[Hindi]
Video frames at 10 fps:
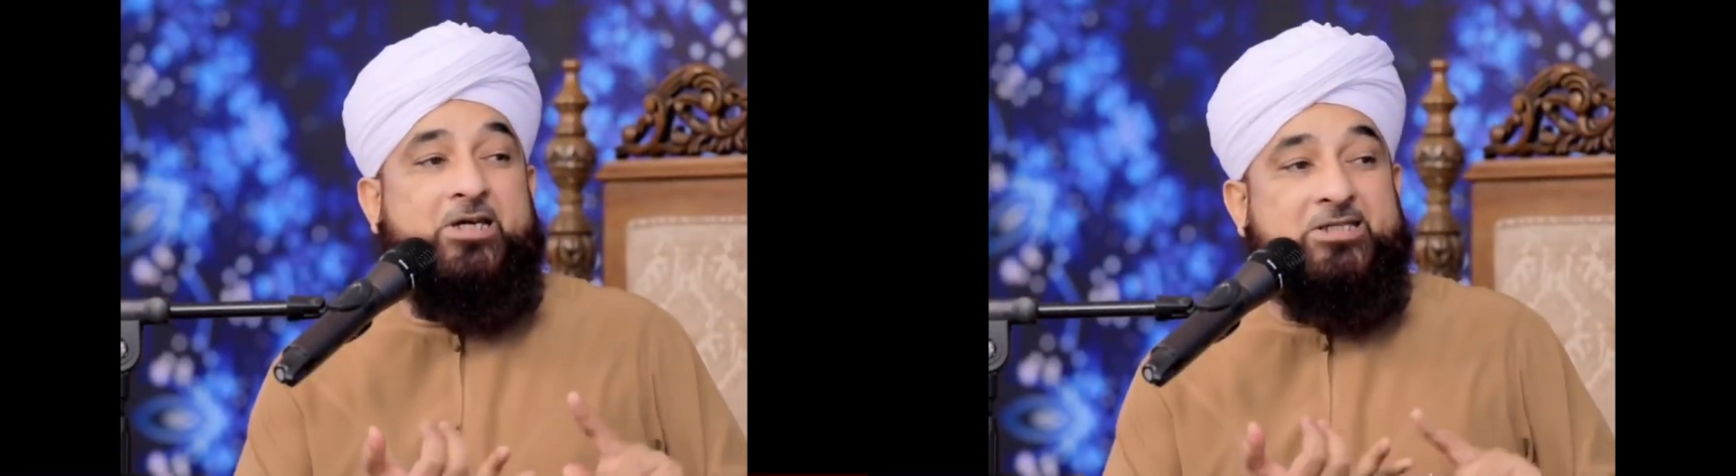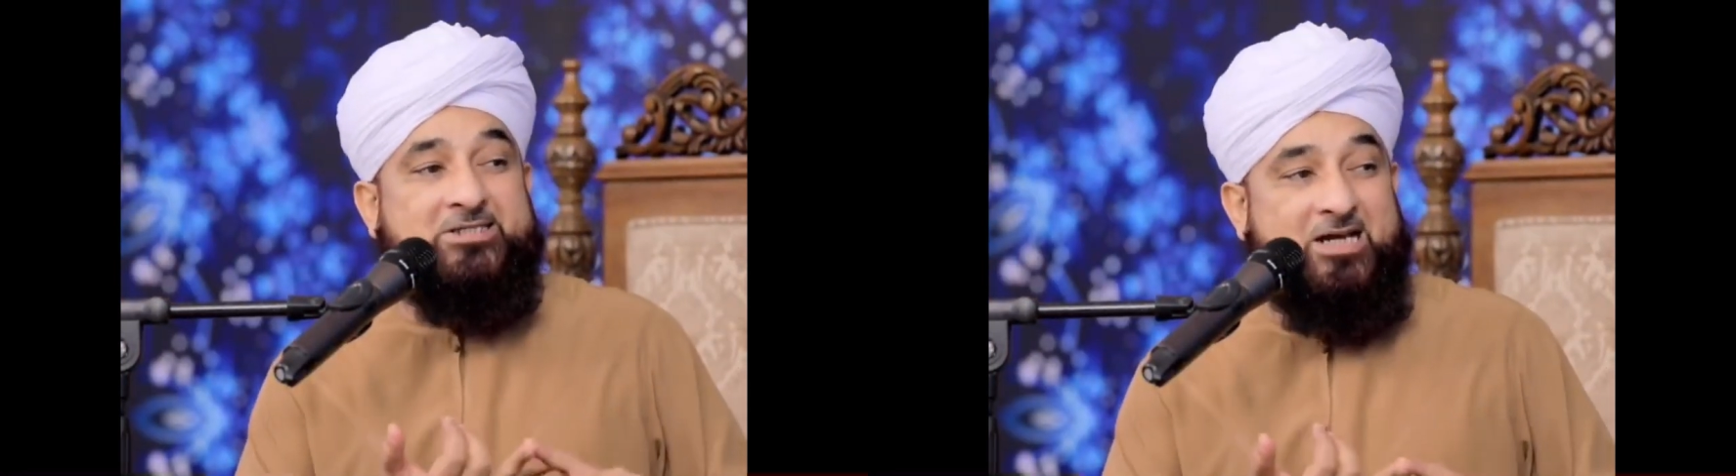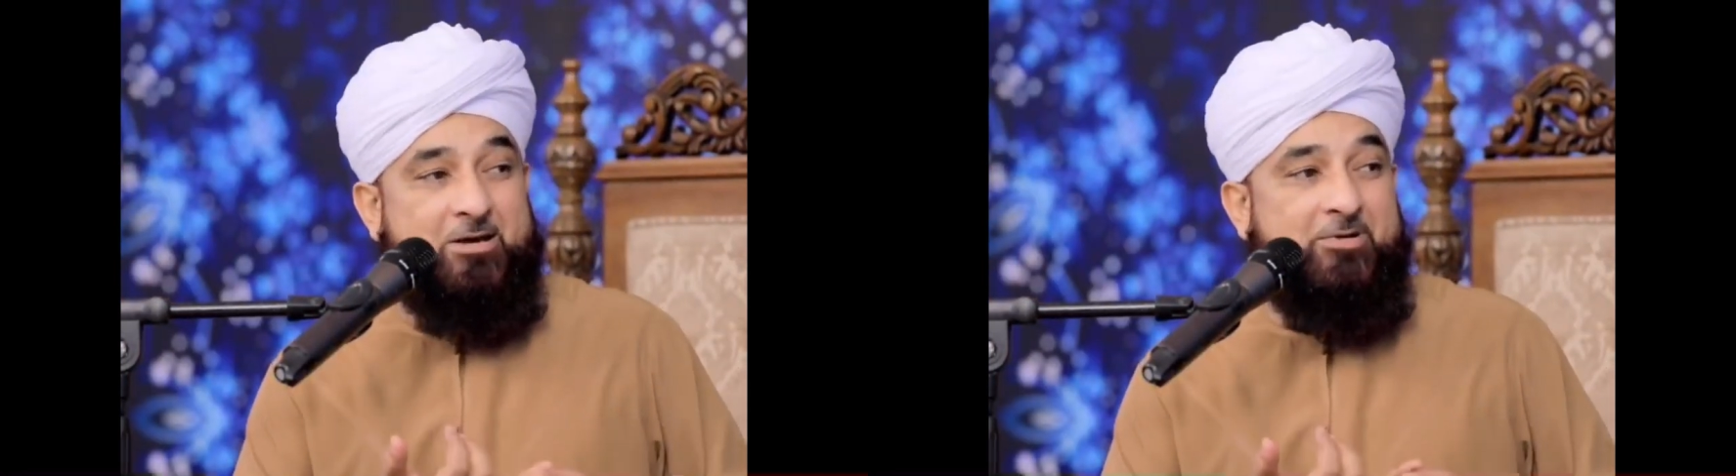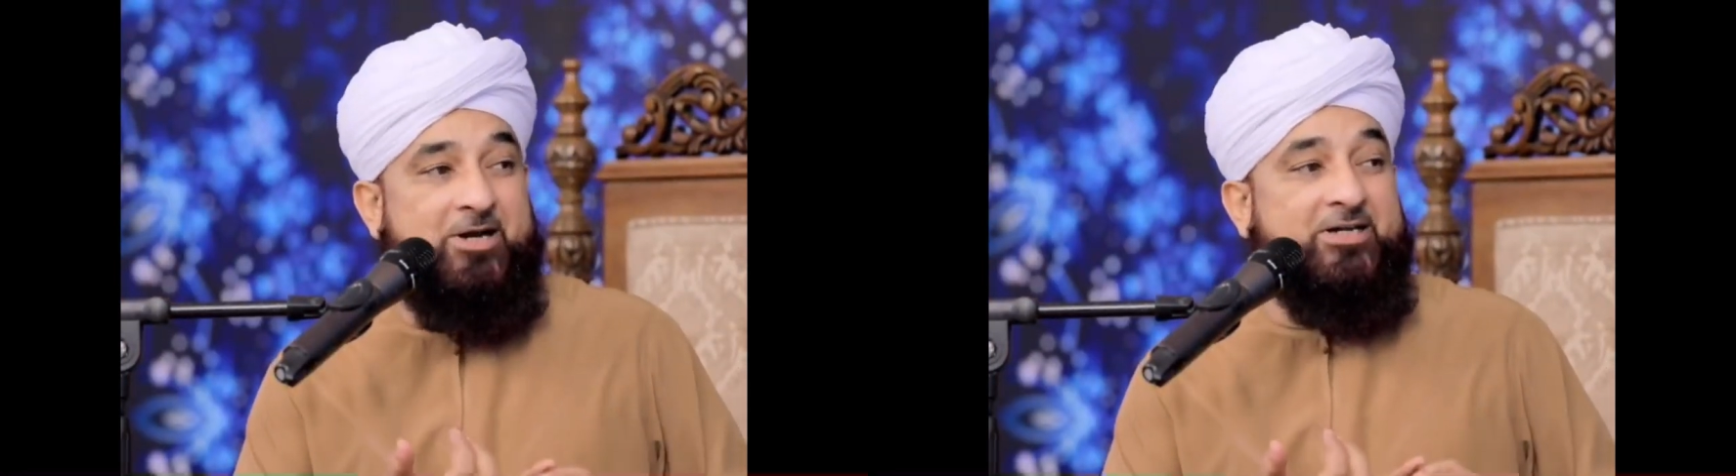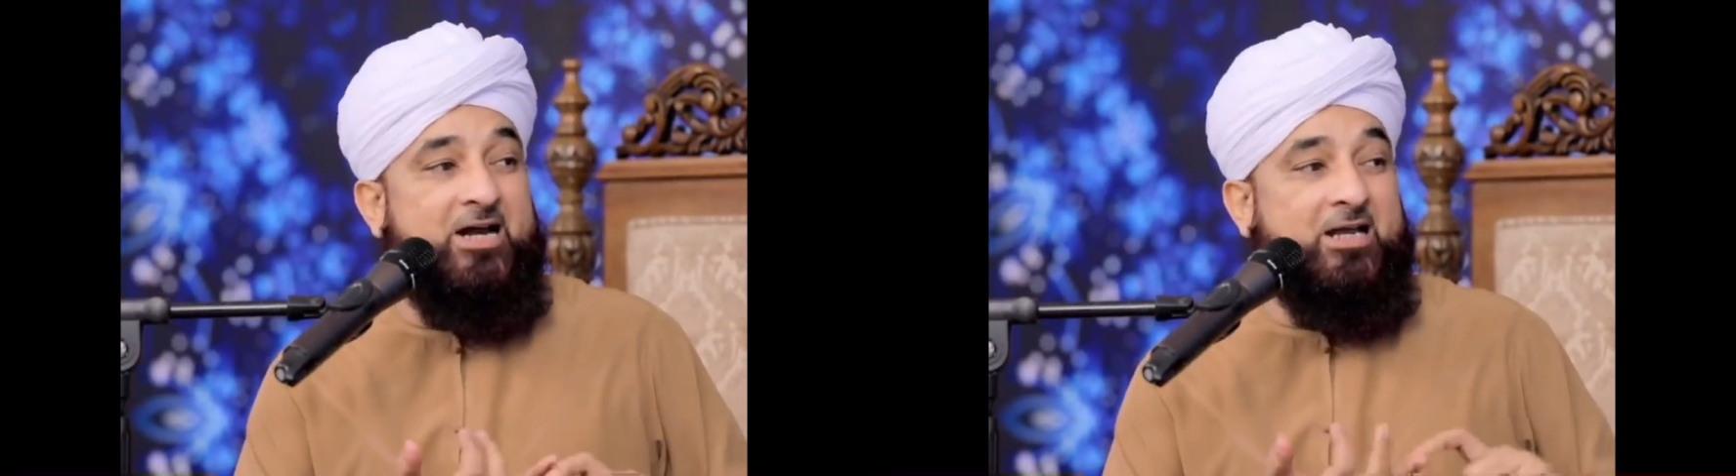किसका
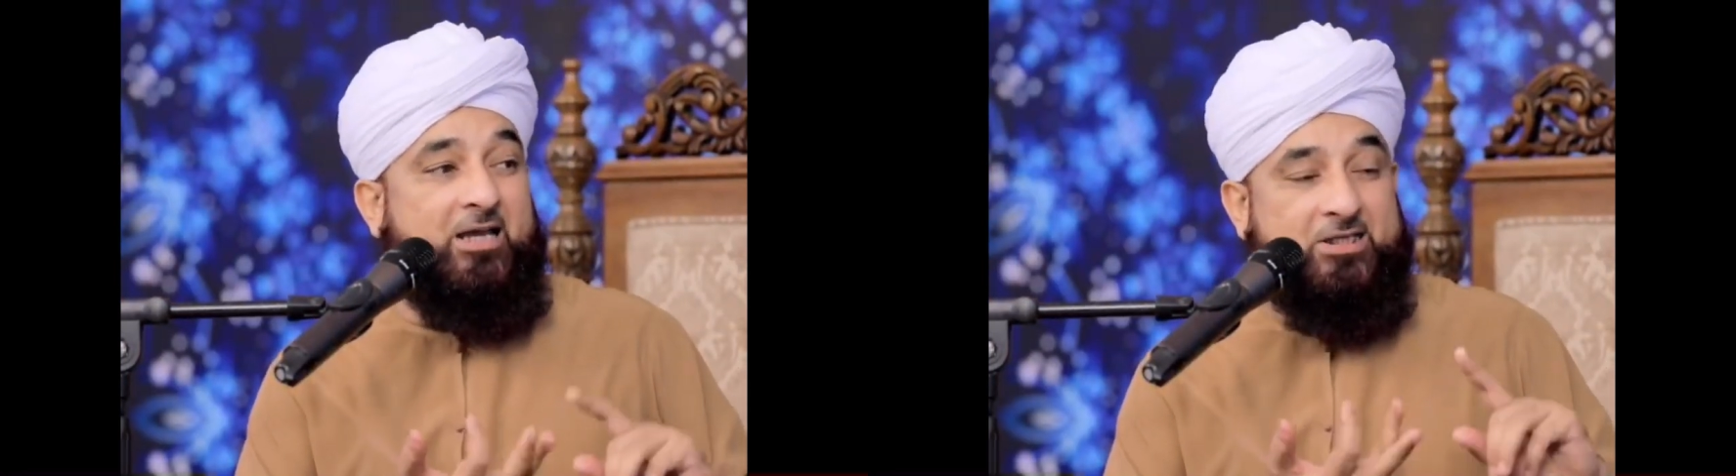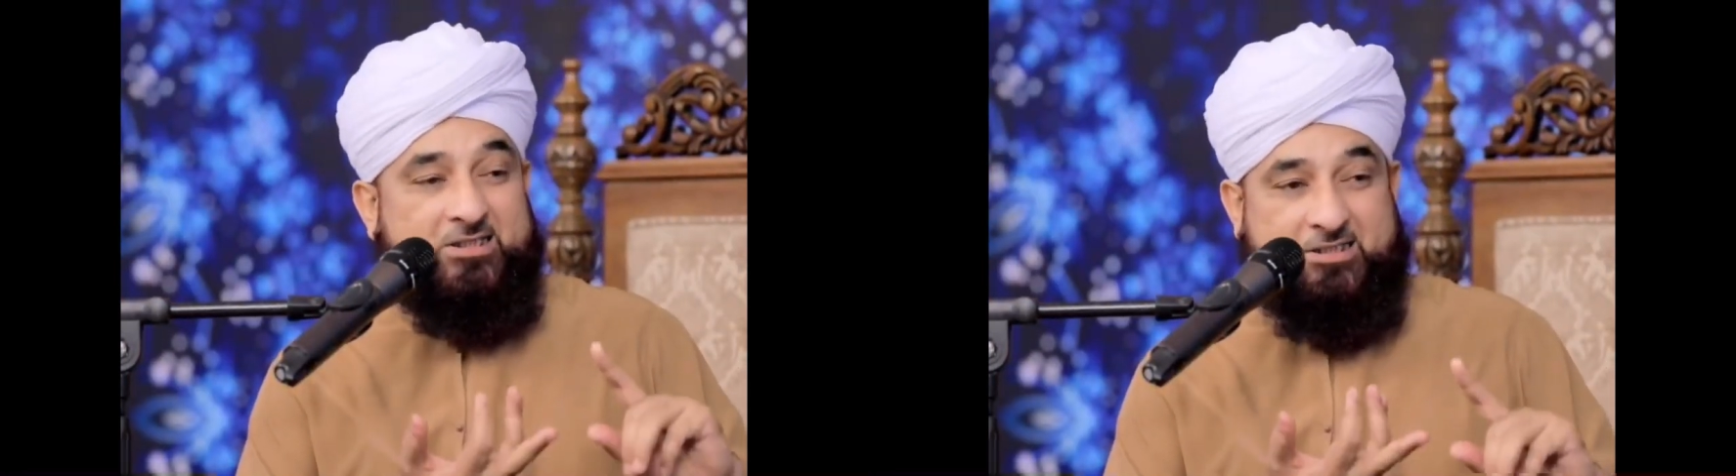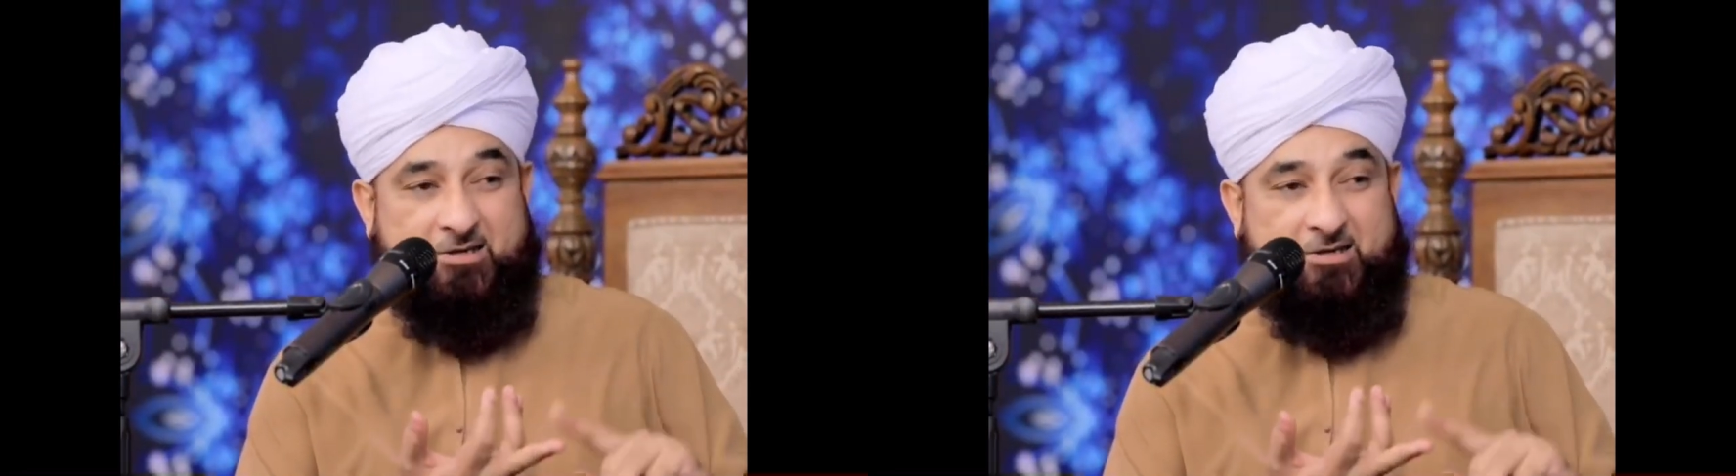बेटा किस